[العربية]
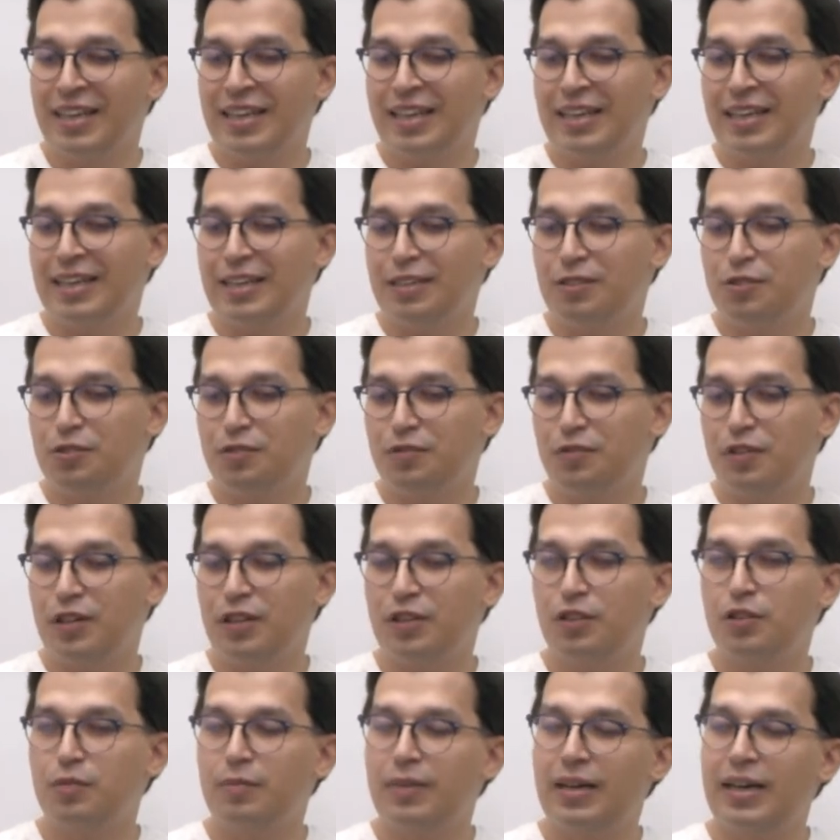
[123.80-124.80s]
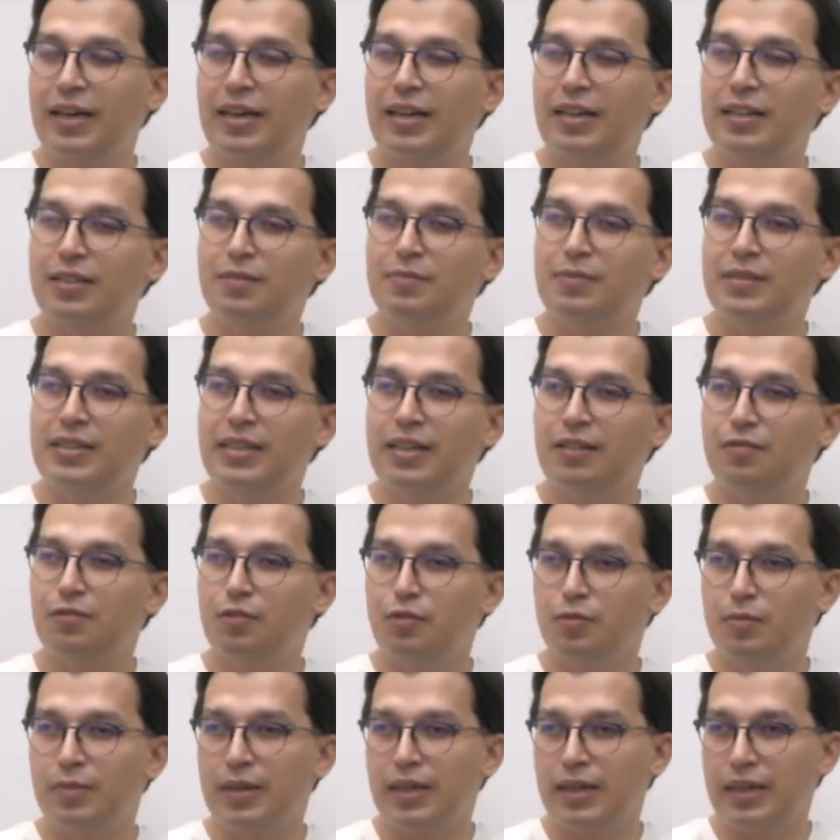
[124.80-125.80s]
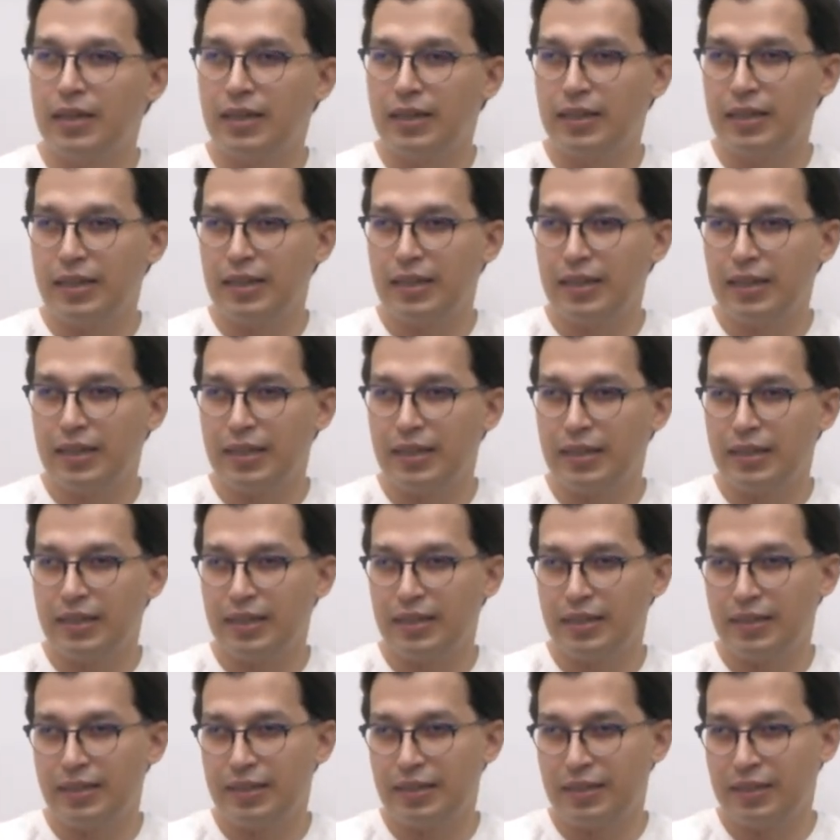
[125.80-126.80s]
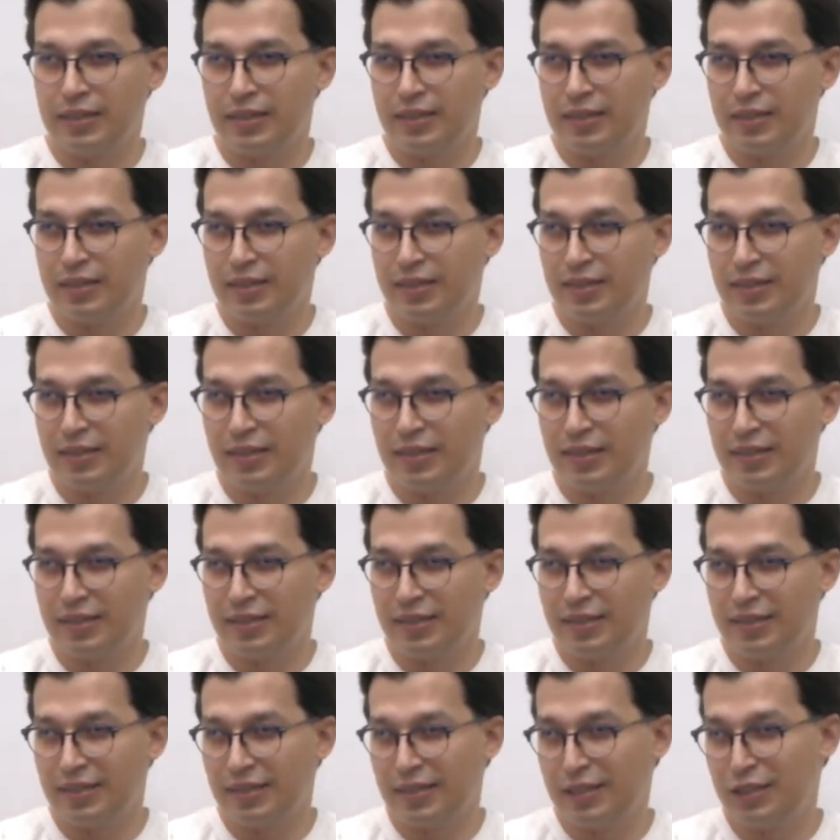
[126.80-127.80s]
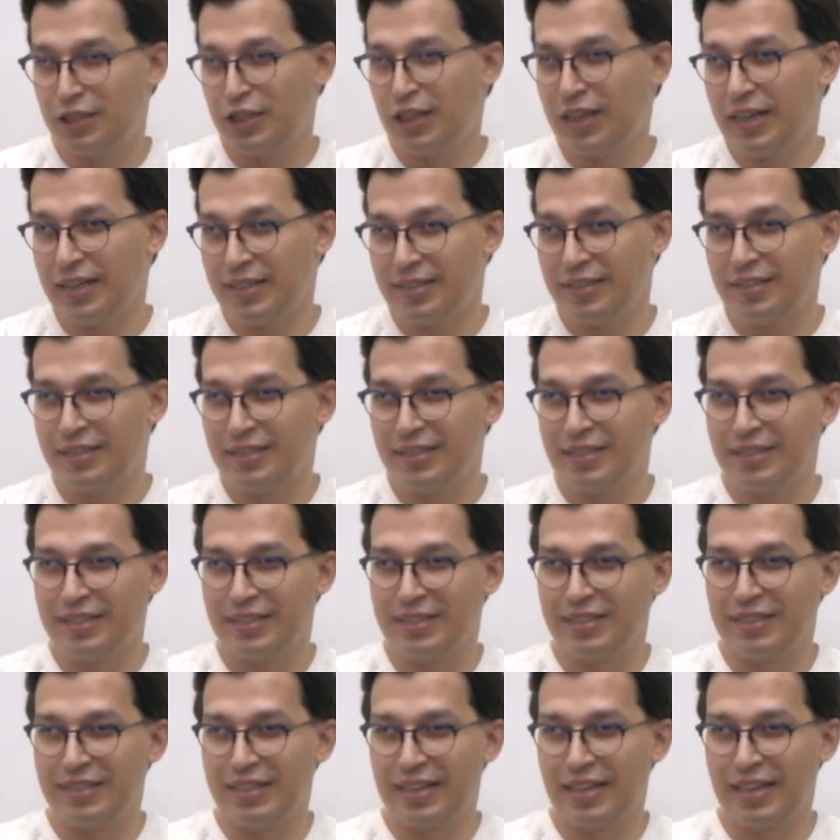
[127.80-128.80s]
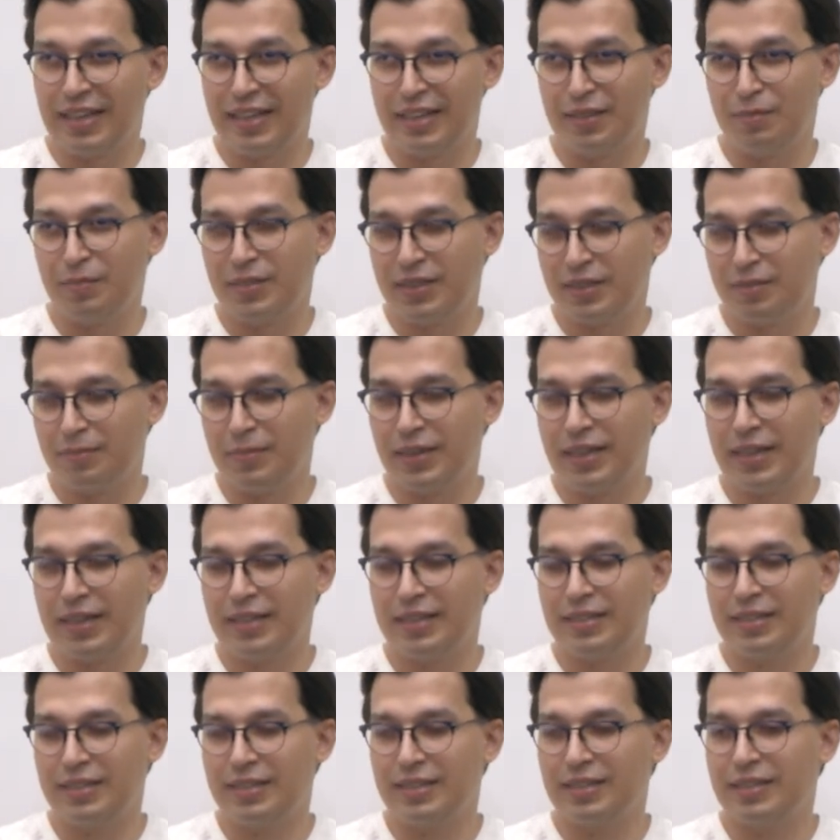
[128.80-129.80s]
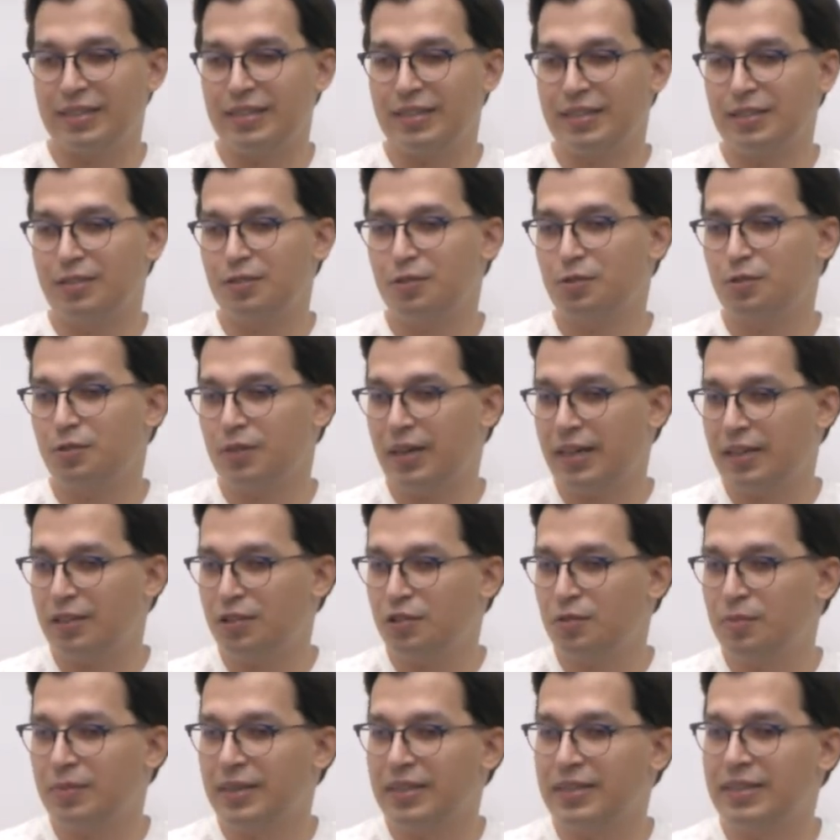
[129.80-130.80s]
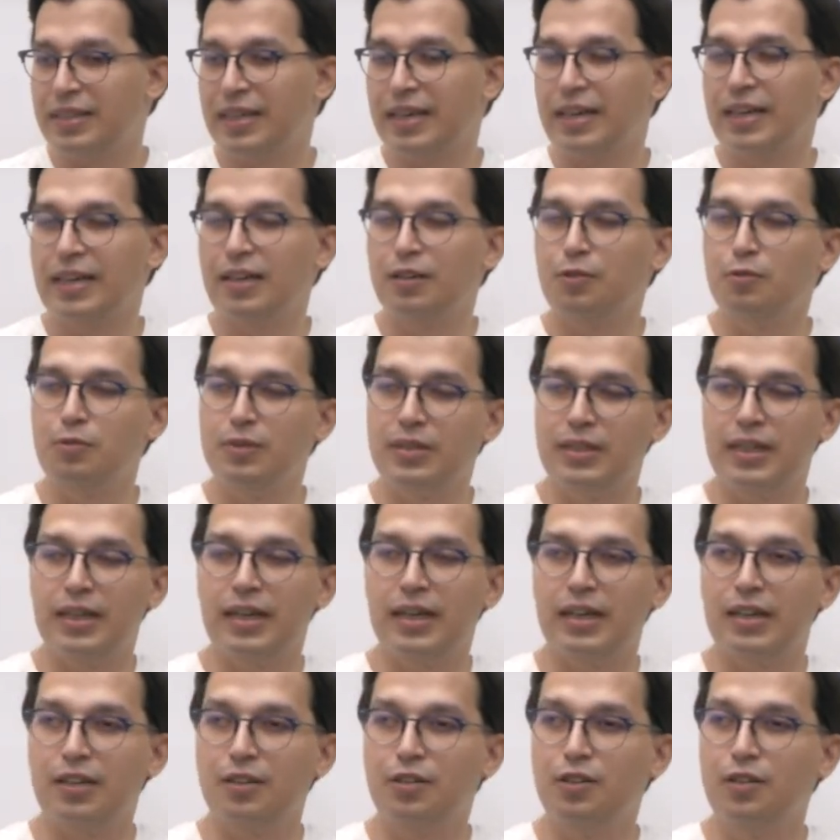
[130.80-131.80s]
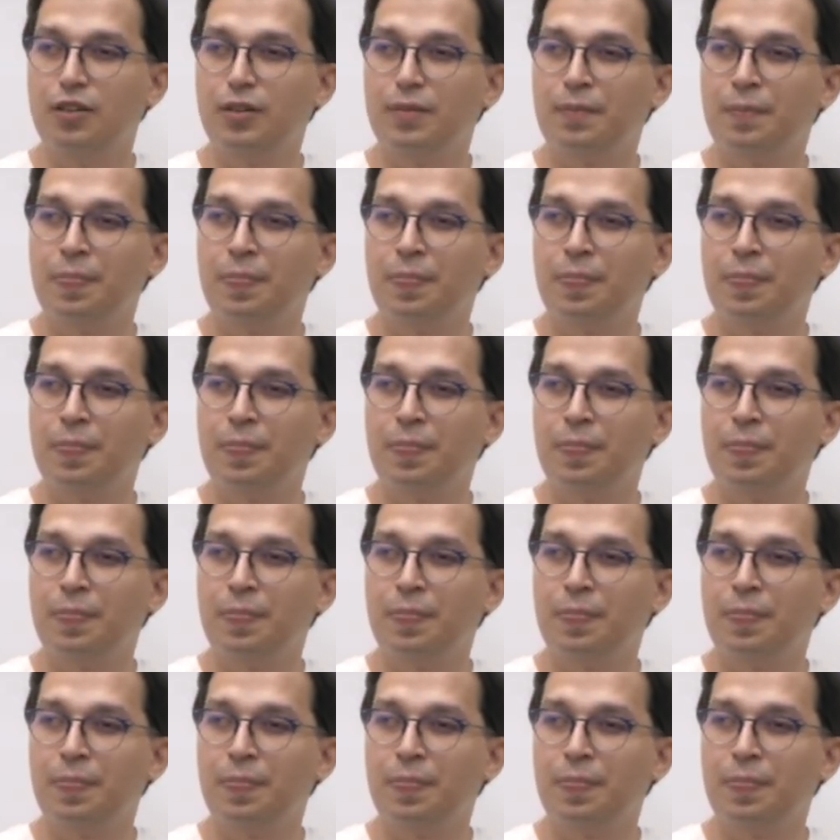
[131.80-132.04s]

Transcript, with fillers: اللي نشوفوا عندهم الاعراض بزاف هما آه، آه، الجهاز آه، الهضمي تما يقيس تكون عندهم اسهال والتقيؤ